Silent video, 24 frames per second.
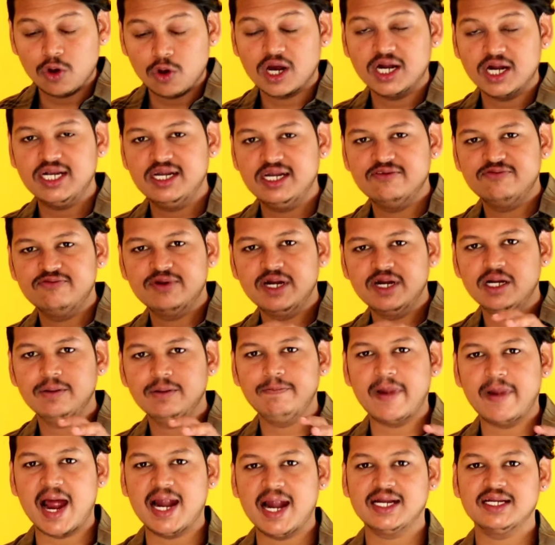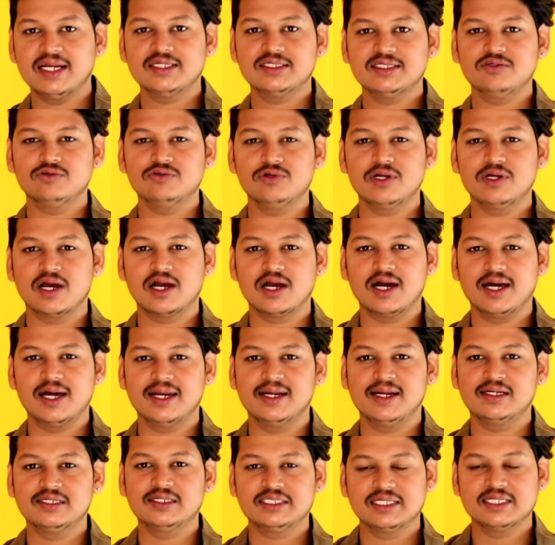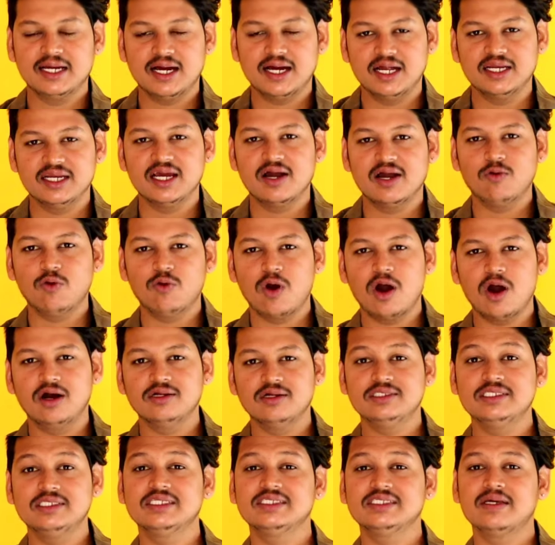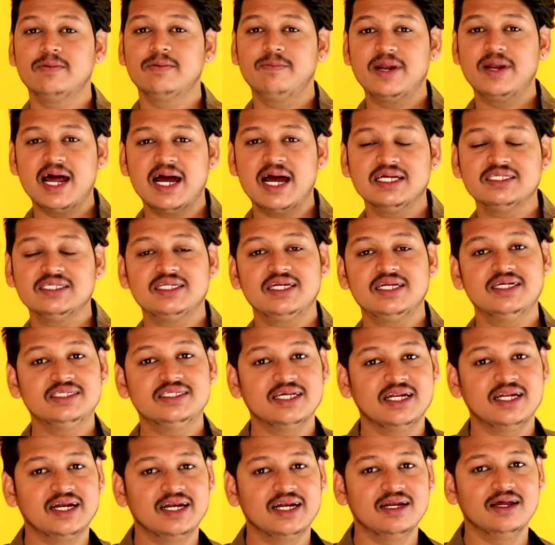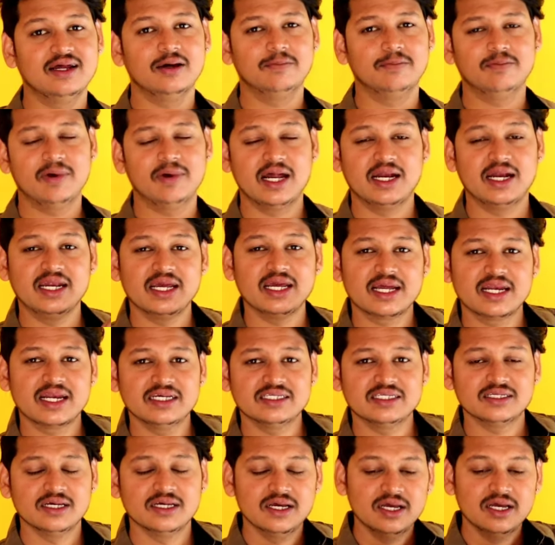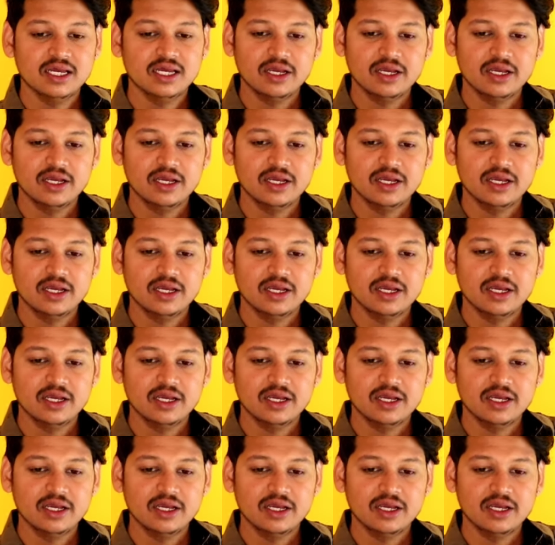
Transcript: ఒక డిఫరెంట్ ప్యాటర్న్ ఉన్న కలర్స్ కానీ ఆ వాచెస్ ఆ బ్రాస్లెట్స్ అంటారు ఆ నెక్లెస్